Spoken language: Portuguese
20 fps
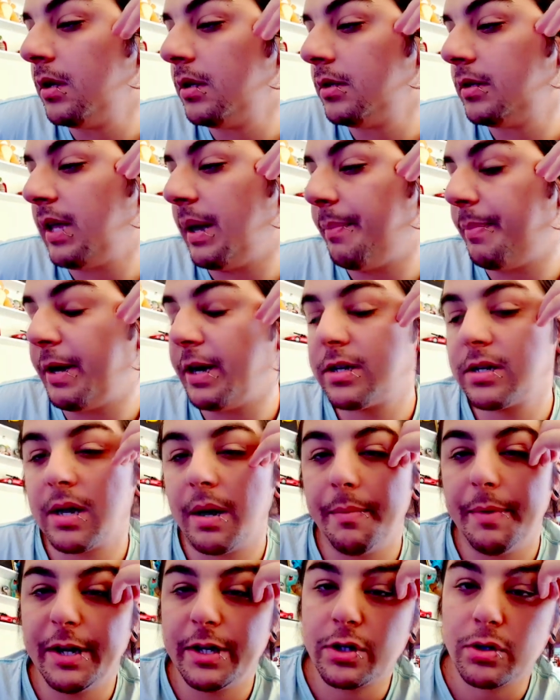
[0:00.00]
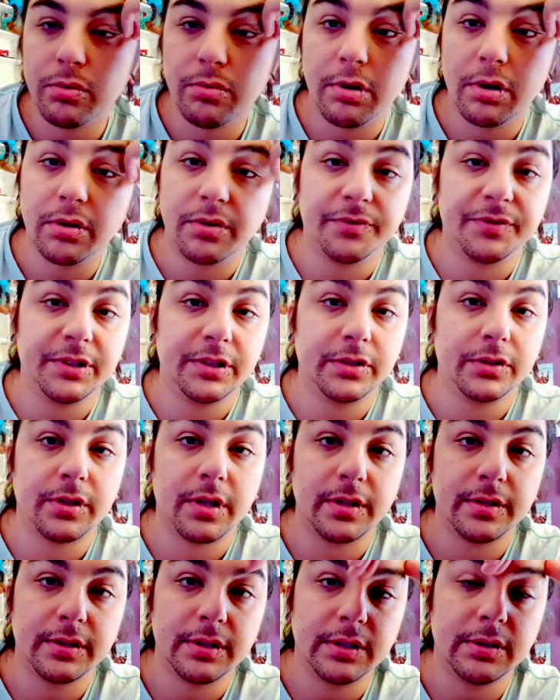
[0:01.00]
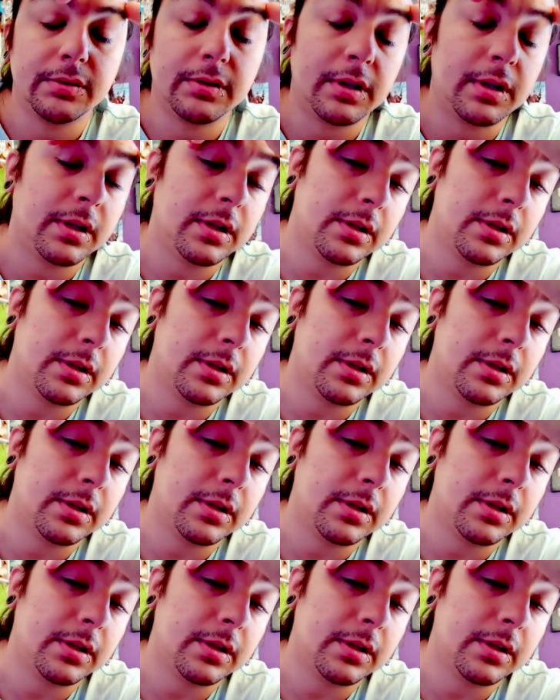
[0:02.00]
tá praticamente Luana Vitt sozinho, né?